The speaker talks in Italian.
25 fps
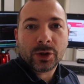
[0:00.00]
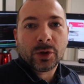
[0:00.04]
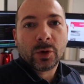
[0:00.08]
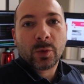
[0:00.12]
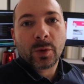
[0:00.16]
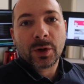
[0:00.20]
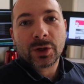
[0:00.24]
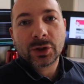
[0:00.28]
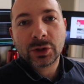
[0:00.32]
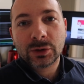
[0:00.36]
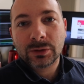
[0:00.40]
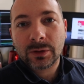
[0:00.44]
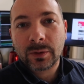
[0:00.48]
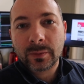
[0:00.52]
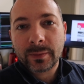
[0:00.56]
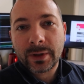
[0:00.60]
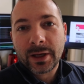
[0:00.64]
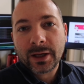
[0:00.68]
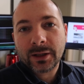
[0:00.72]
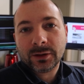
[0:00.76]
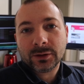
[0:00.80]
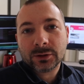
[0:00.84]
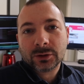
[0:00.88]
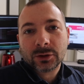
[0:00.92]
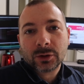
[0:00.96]
in questo
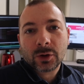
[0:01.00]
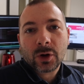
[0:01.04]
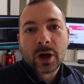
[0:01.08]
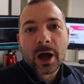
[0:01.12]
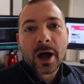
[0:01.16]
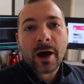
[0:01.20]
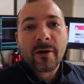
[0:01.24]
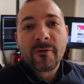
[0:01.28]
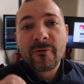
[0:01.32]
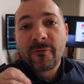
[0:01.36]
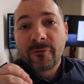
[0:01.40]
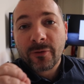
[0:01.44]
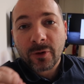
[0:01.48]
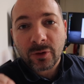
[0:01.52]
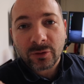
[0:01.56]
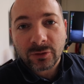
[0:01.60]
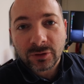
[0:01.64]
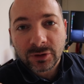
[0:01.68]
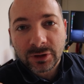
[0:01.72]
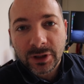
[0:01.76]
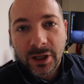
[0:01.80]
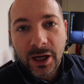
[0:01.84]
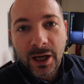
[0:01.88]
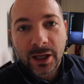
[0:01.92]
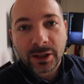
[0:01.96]
momento
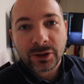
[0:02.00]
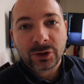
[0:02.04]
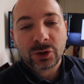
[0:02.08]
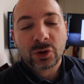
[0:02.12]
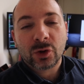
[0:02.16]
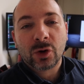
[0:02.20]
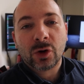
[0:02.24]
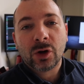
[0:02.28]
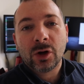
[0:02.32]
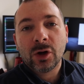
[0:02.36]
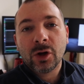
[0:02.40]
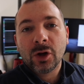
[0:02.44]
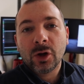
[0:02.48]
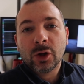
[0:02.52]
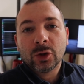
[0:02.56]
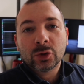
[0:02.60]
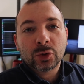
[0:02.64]
affrontando